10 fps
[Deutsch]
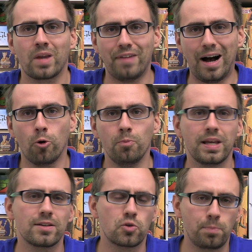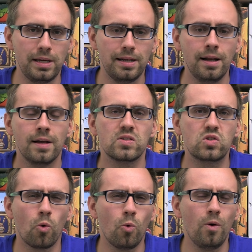warum das Spiel
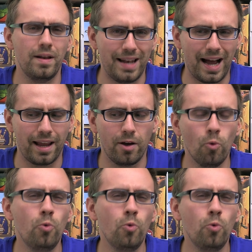so lange